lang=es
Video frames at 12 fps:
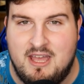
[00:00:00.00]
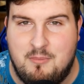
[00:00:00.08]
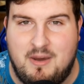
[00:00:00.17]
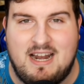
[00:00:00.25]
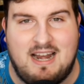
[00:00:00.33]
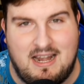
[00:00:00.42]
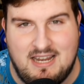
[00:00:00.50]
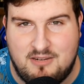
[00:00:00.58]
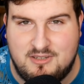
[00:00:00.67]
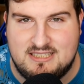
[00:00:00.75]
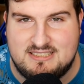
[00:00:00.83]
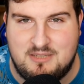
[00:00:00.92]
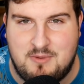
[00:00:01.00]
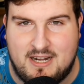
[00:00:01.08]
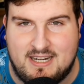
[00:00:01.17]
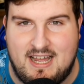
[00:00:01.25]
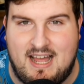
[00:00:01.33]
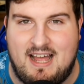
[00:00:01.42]
para la Liga Fantasy
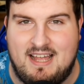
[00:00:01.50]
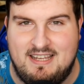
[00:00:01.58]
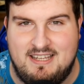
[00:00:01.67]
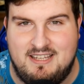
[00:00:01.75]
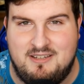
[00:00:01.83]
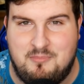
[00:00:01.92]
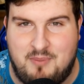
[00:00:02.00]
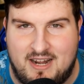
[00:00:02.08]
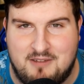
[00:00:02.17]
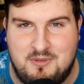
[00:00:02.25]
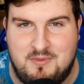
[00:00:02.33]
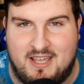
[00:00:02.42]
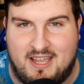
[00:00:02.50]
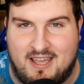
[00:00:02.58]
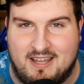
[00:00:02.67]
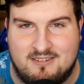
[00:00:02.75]
Marca y para Vivenger